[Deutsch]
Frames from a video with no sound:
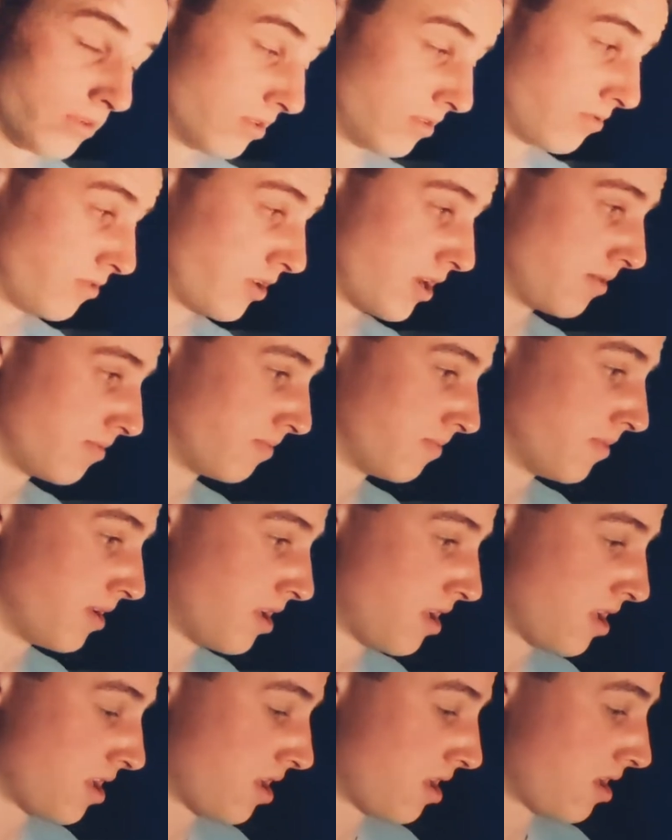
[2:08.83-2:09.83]
und vor allem
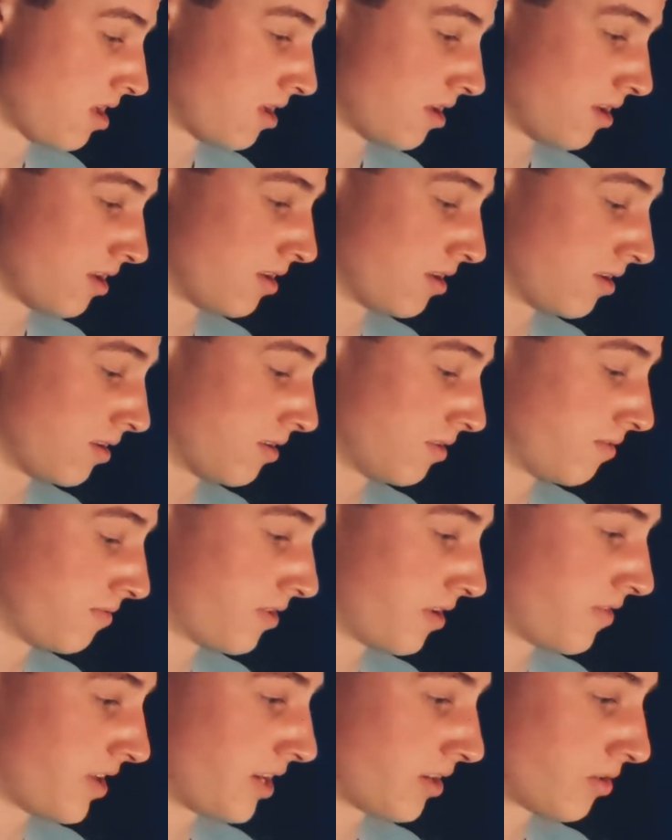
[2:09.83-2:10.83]
äh,
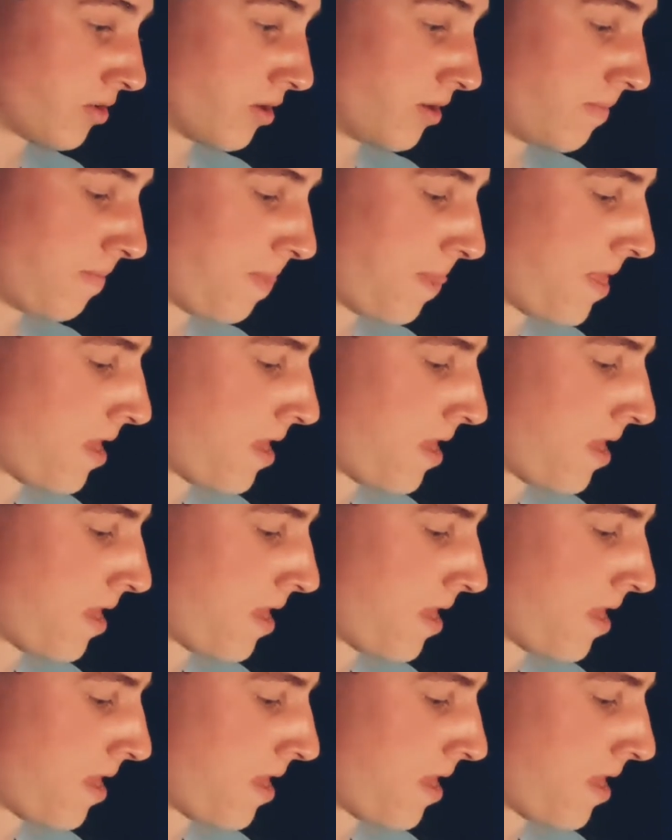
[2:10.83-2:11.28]
verwerten können.